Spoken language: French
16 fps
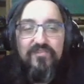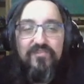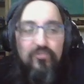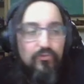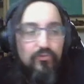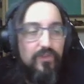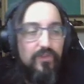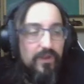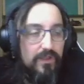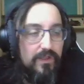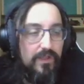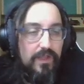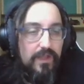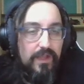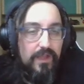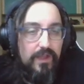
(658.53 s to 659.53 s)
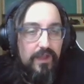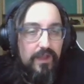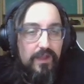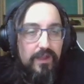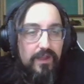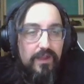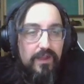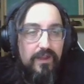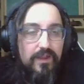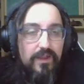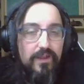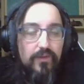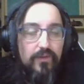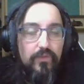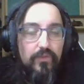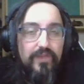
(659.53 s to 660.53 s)
tuned.
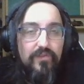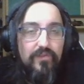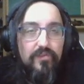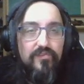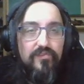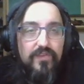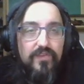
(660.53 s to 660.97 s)
Euh, on avance.